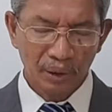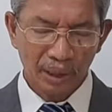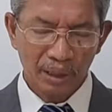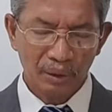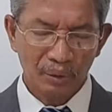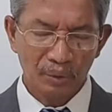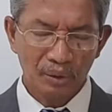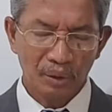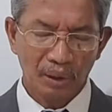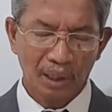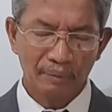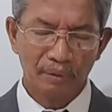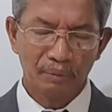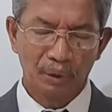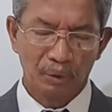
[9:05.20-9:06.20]
Kristus
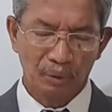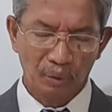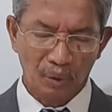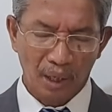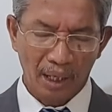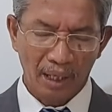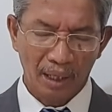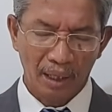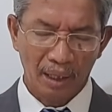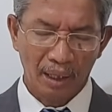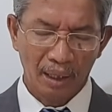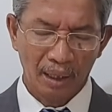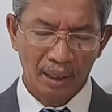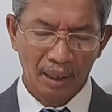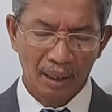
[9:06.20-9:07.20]
kami berdoa.
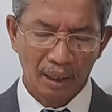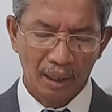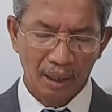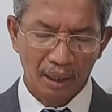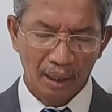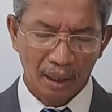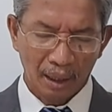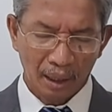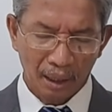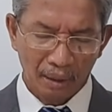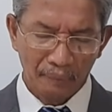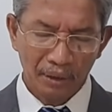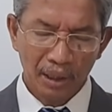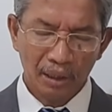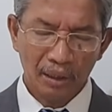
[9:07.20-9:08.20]

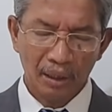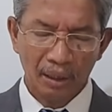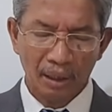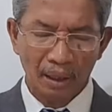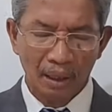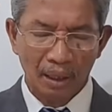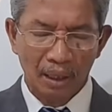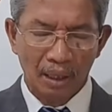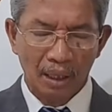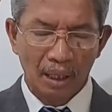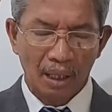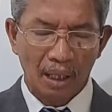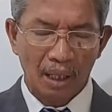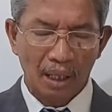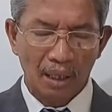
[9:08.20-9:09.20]
Amin.
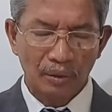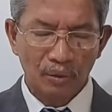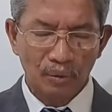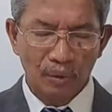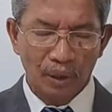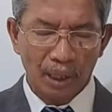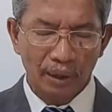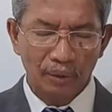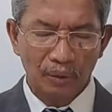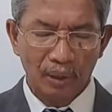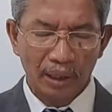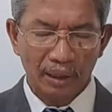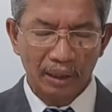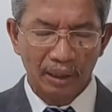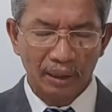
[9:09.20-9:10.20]
Anugerah
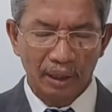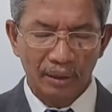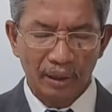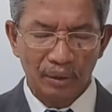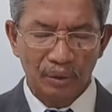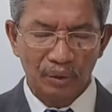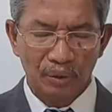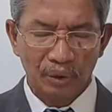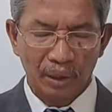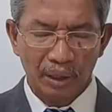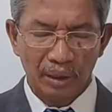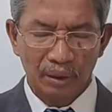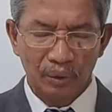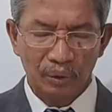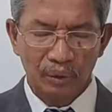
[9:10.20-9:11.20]
Tuhan kita Yesus
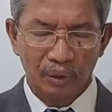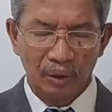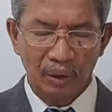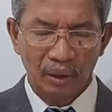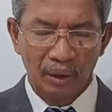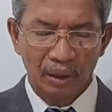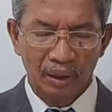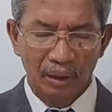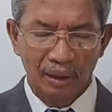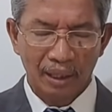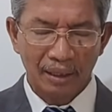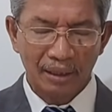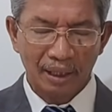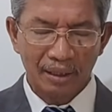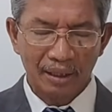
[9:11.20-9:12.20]
Kristus
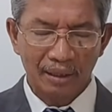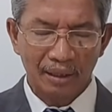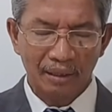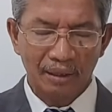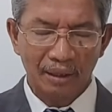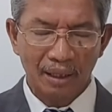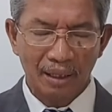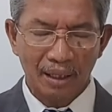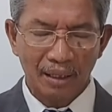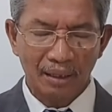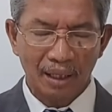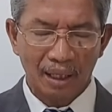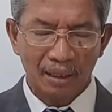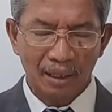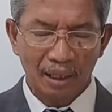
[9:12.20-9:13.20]
dan kasih setia dari
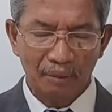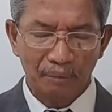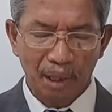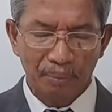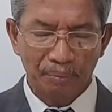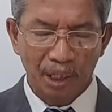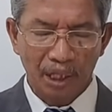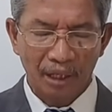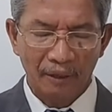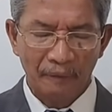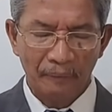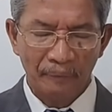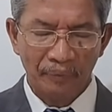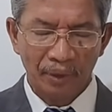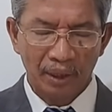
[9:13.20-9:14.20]
Allah Bapa
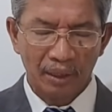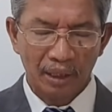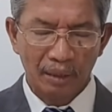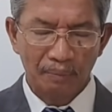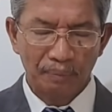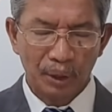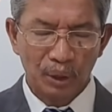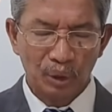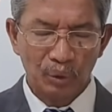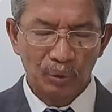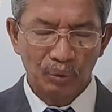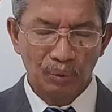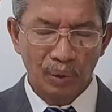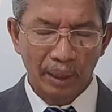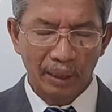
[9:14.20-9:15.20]
dan
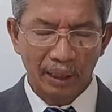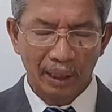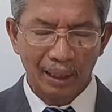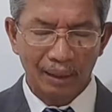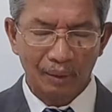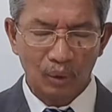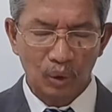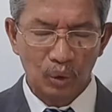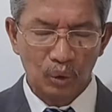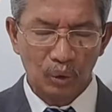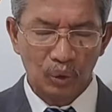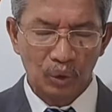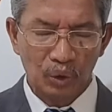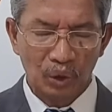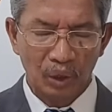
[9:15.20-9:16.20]
persekutuan dengan Roh
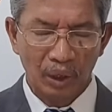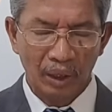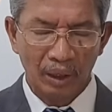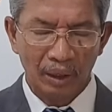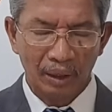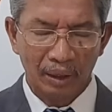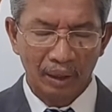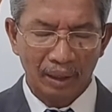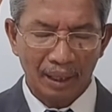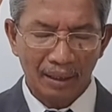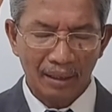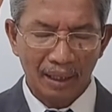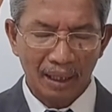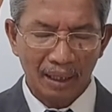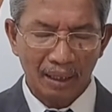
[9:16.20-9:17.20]
Kudus
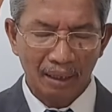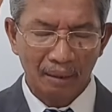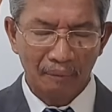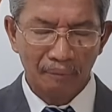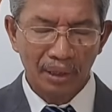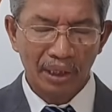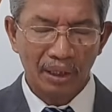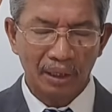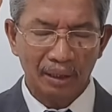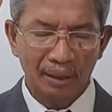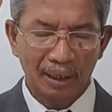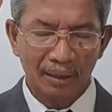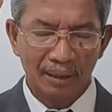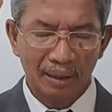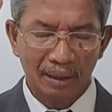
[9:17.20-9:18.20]
kiranya
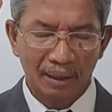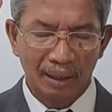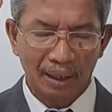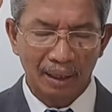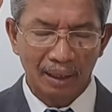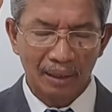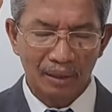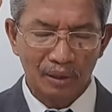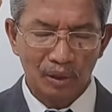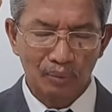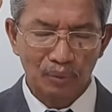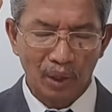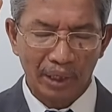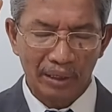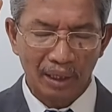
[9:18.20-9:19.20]
menyertai kita
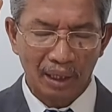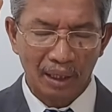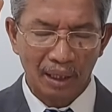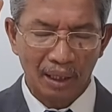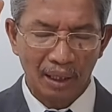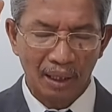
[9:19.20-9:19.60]
semuanya.